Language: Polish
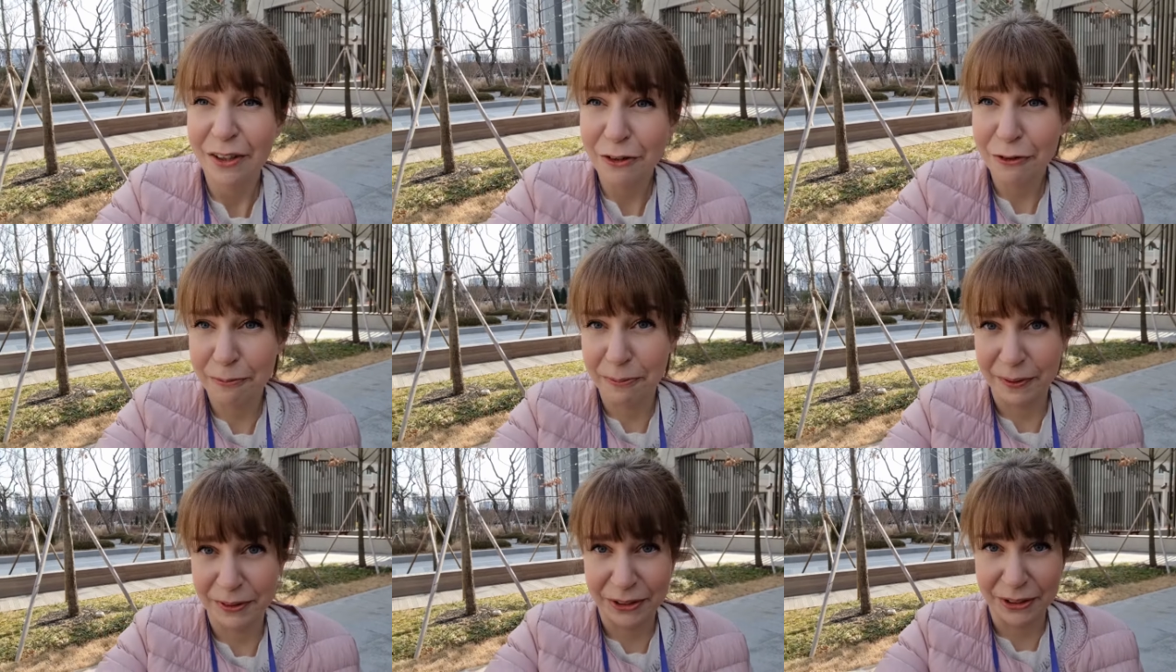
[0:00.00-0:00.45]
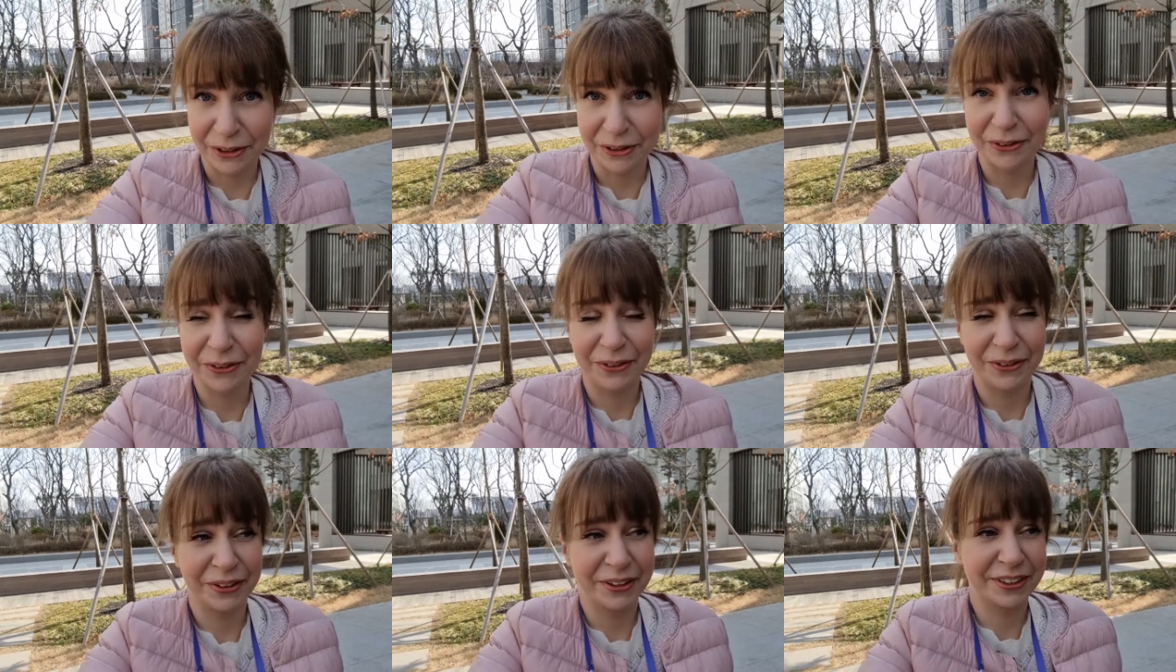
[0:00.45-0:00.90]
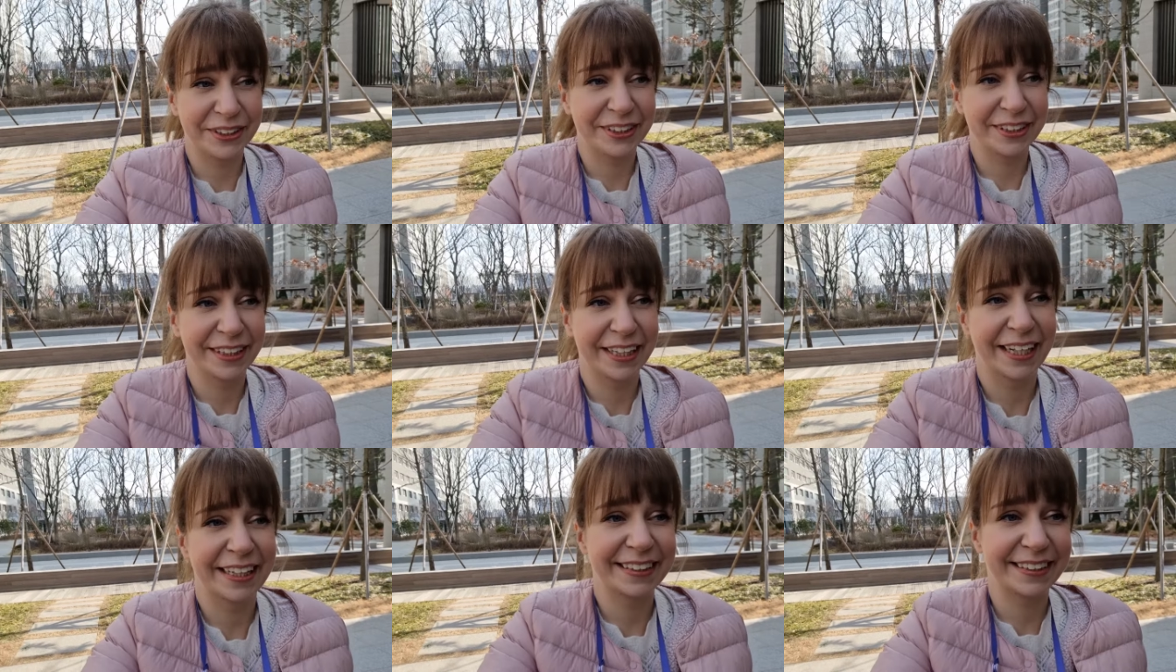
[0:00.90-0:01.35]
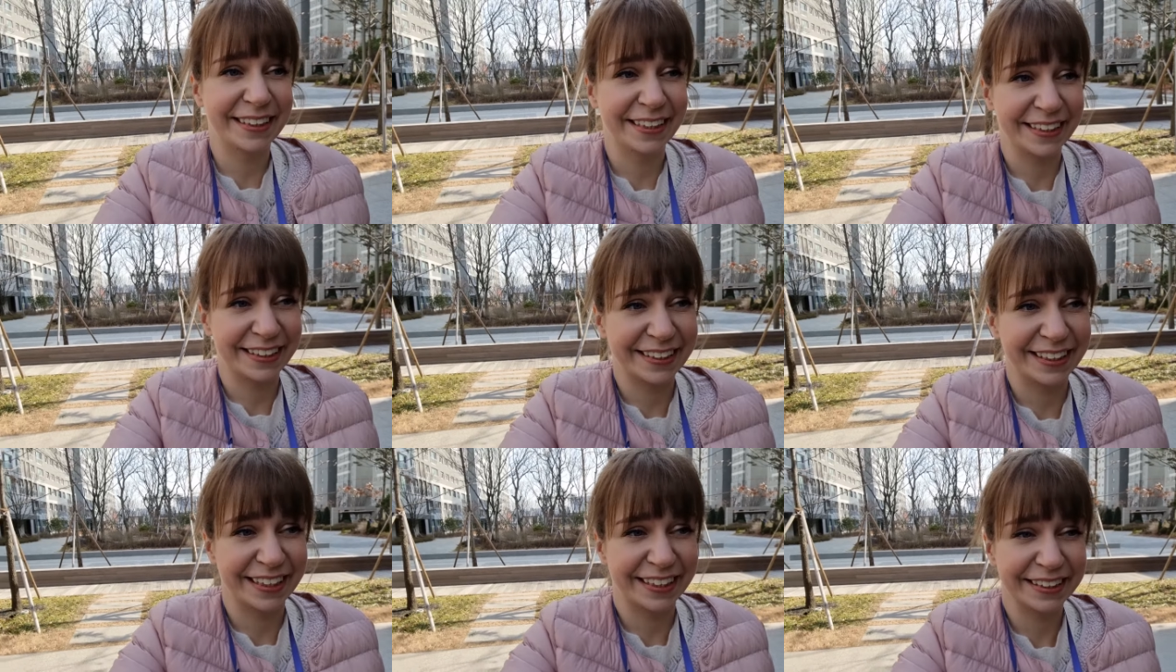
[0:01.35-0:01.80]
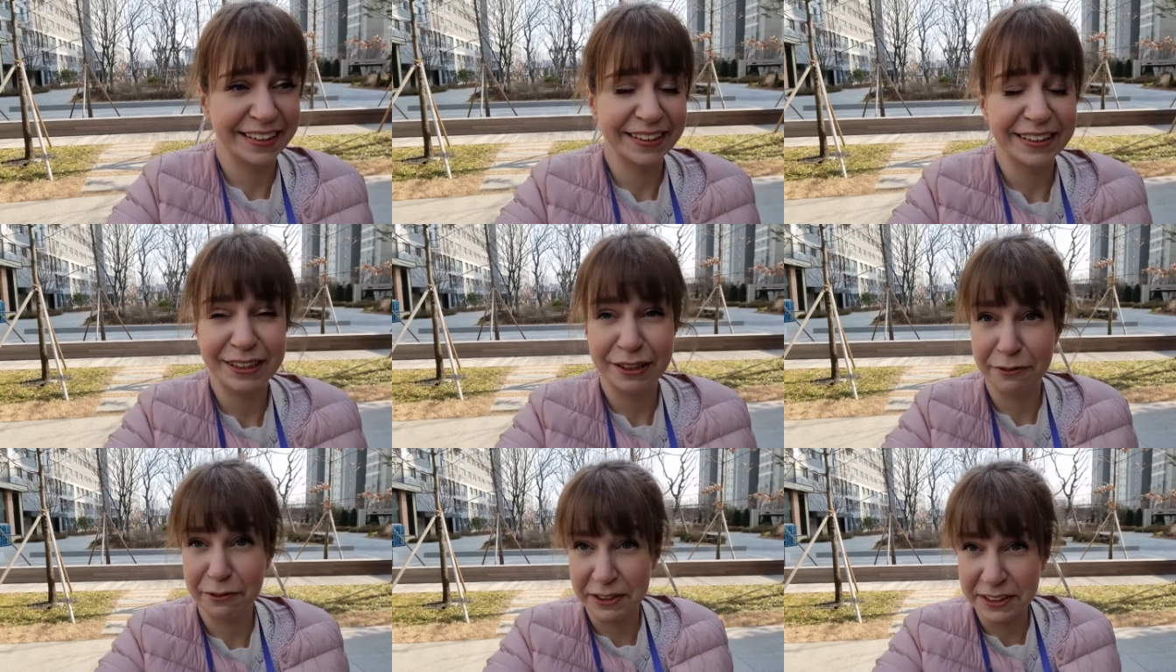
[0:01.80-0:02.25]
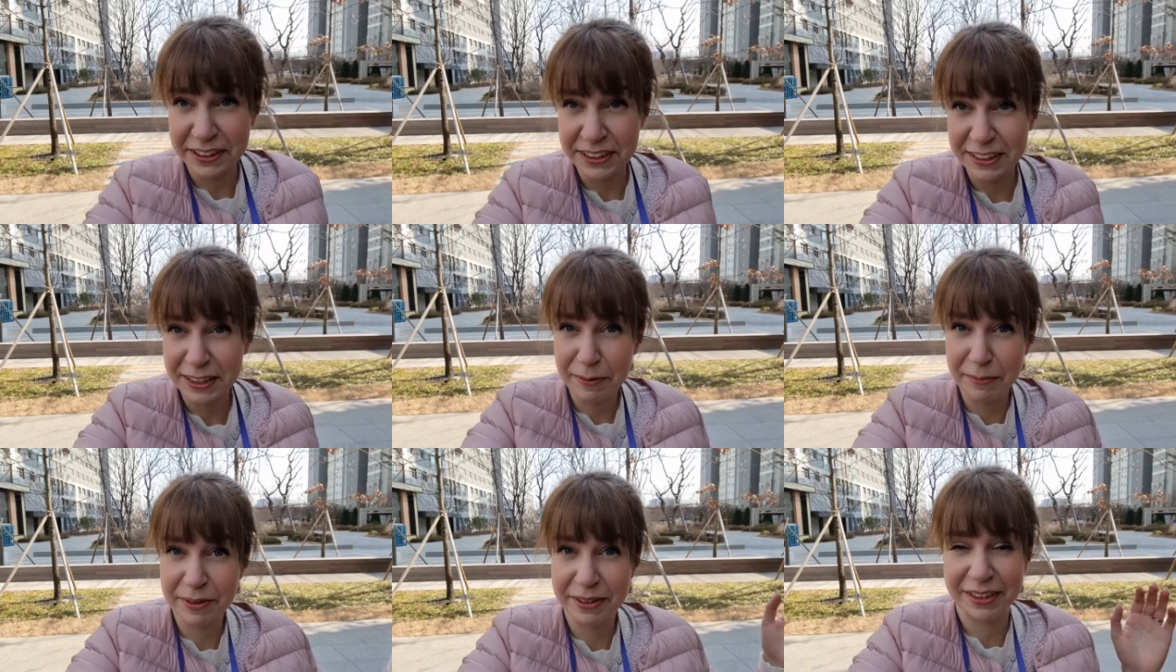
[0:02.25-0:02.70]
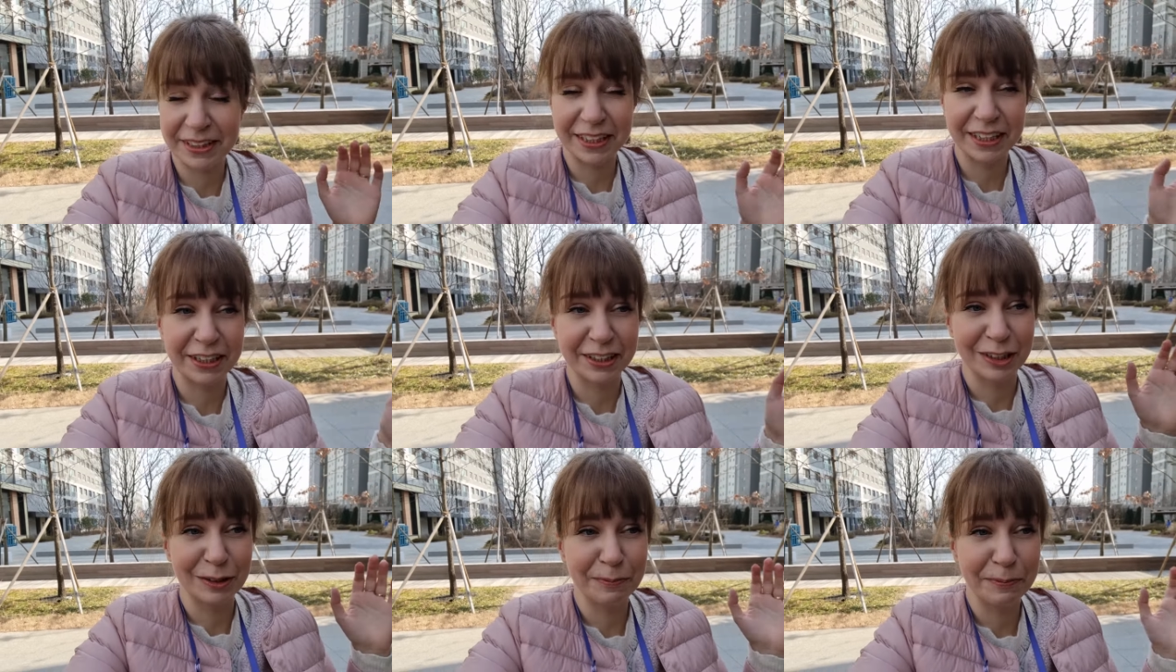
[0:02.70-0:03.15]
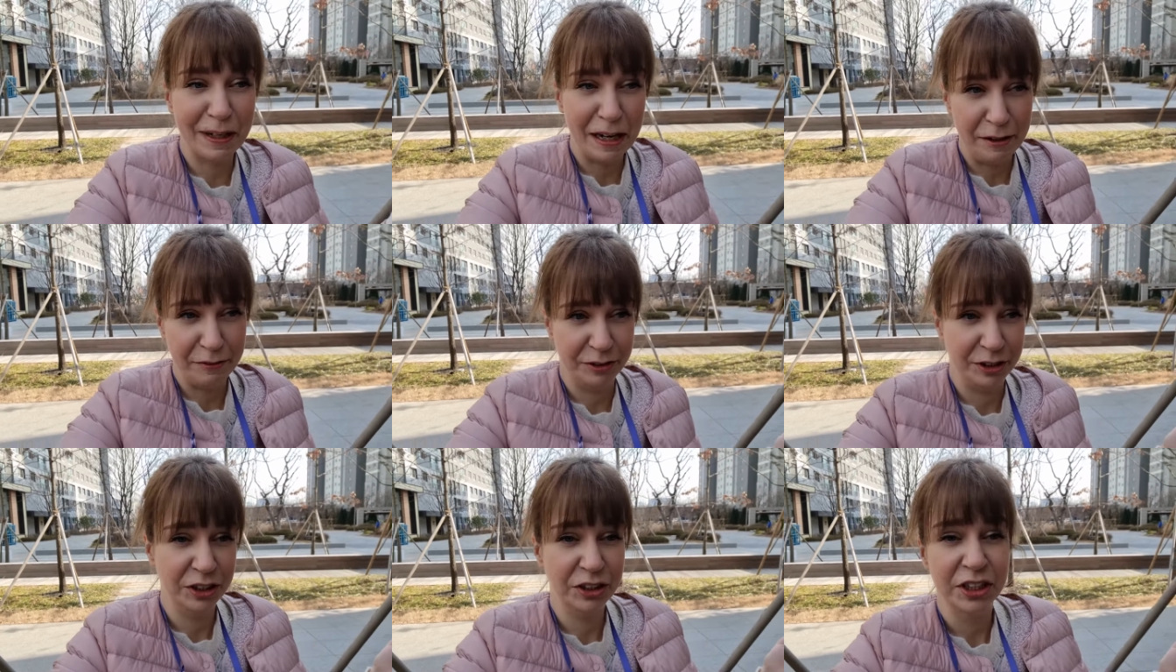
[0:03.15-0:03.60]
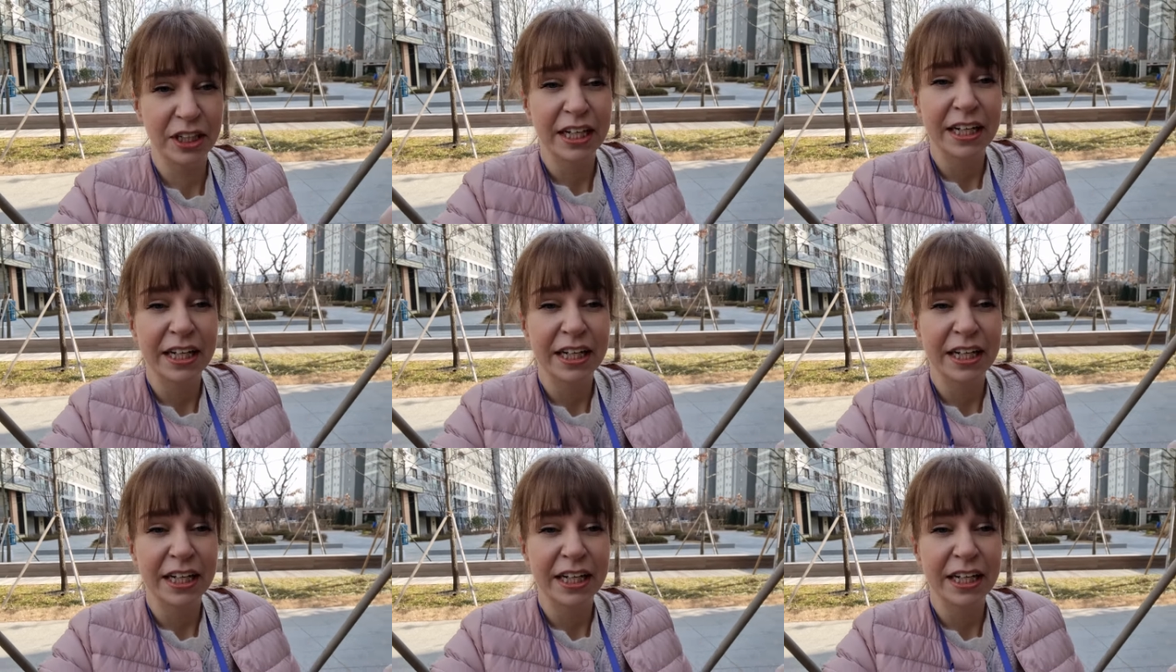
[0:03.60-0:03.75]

w pociągu o 13.40, więc idziemy tylko sprawdzić,